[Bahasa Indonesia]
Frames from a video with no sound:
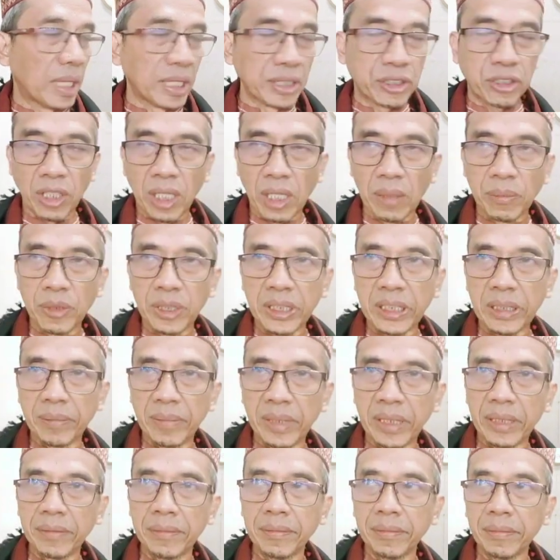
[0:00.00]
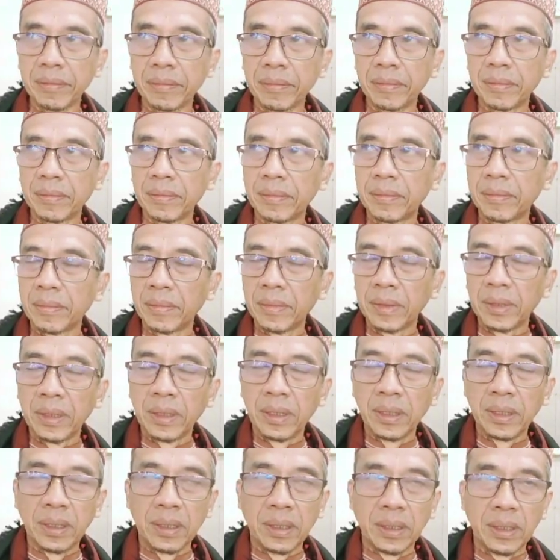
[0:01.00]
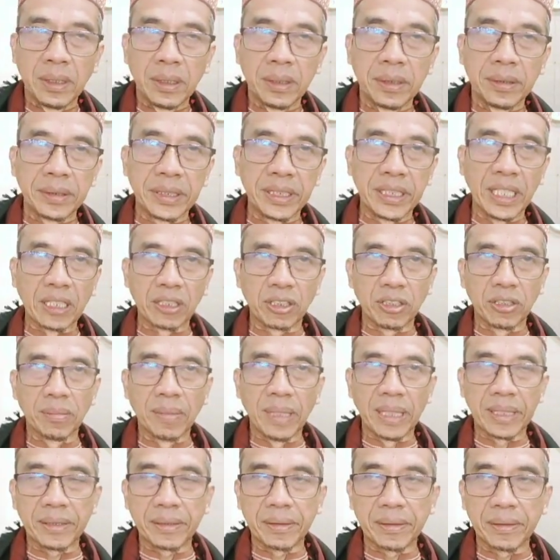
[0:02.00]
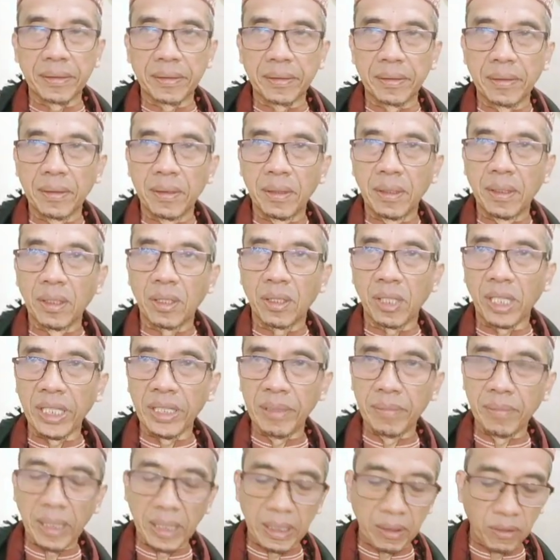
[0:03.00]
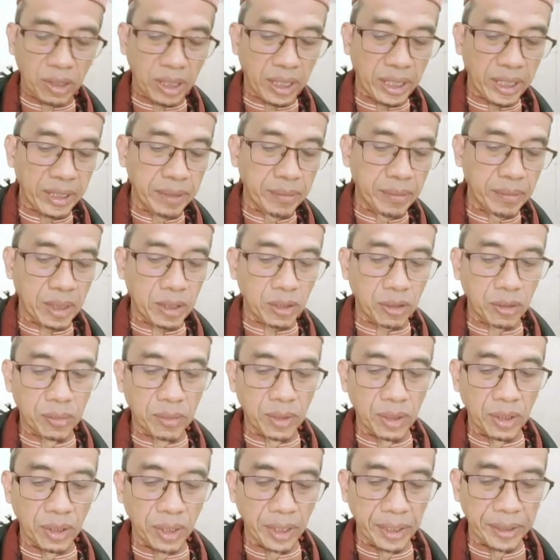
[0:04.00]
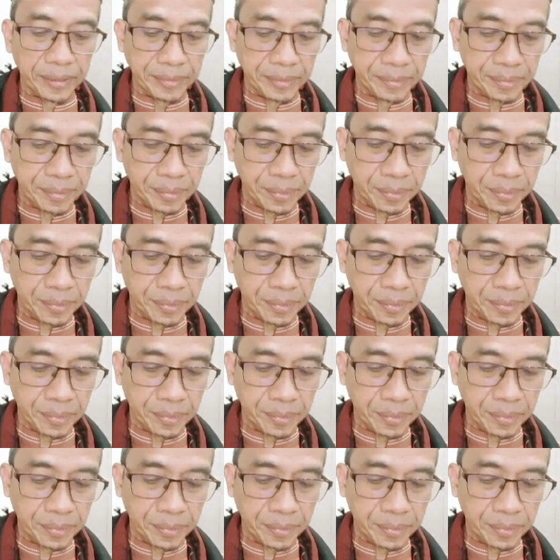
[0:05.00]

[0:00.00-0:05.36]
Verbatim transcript: Masyarakat muslimin sidang Jumat rahimani wa rahimakumullah.